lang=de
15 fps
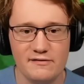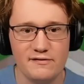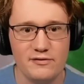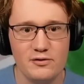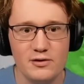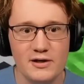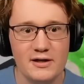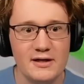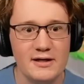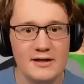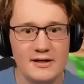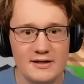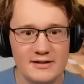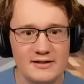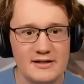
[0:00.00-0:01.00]
für
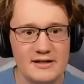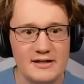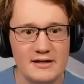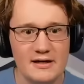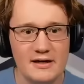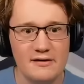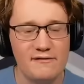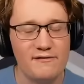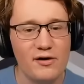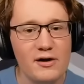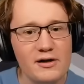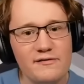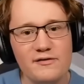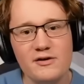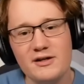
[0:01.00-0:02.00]
die äh,
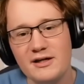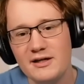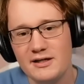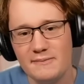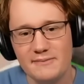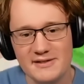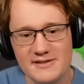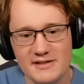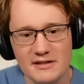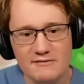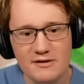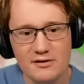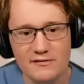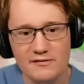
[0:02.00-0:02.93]
Folge von Dingen, die passiert, wenn du